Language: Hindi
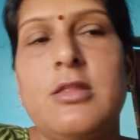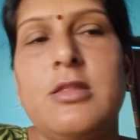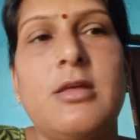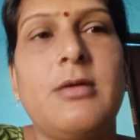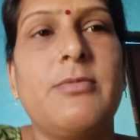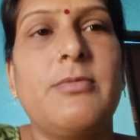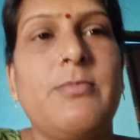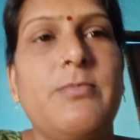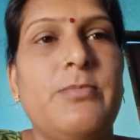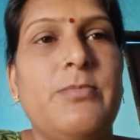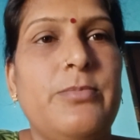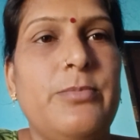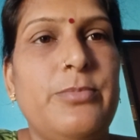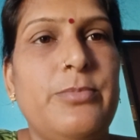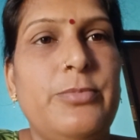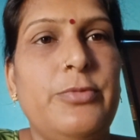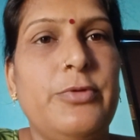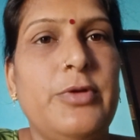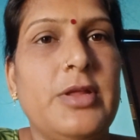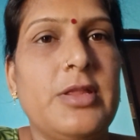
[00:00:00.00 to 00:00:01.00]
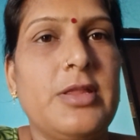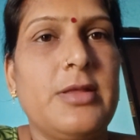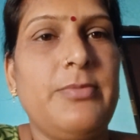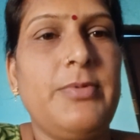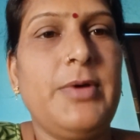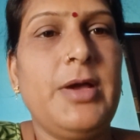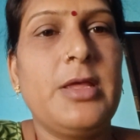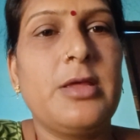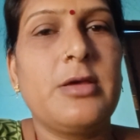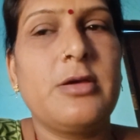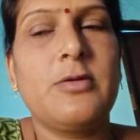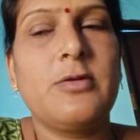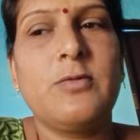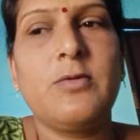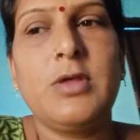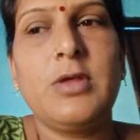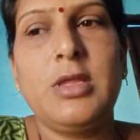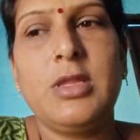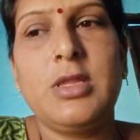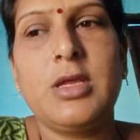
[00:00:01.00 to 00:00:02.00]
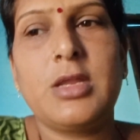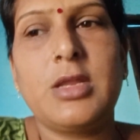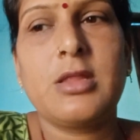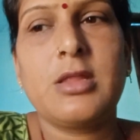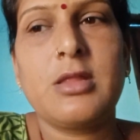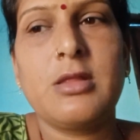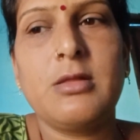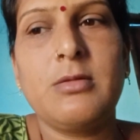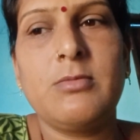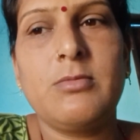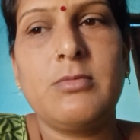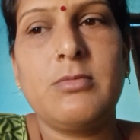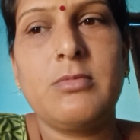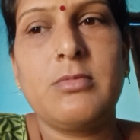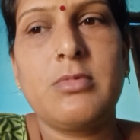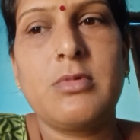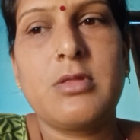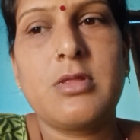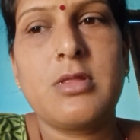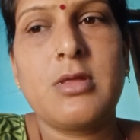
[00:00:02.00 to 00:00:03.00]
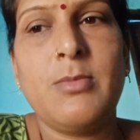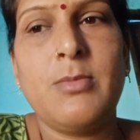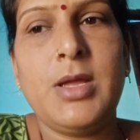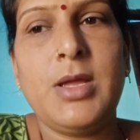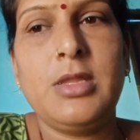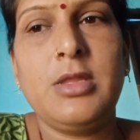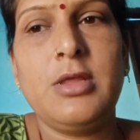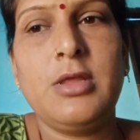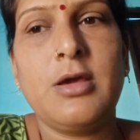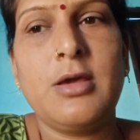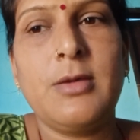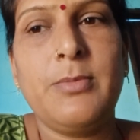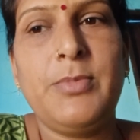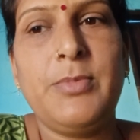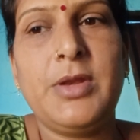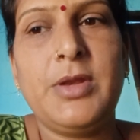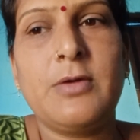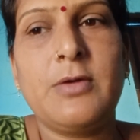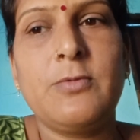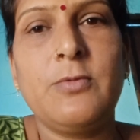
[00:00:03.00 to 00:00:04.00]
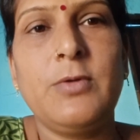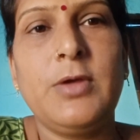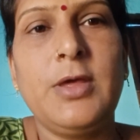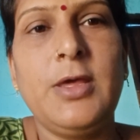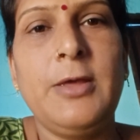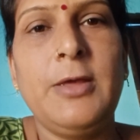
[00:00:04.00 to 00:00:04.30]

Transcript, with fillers: तब पूरा सफाई करूँगी इधर के सामान जगह पे रखूँगी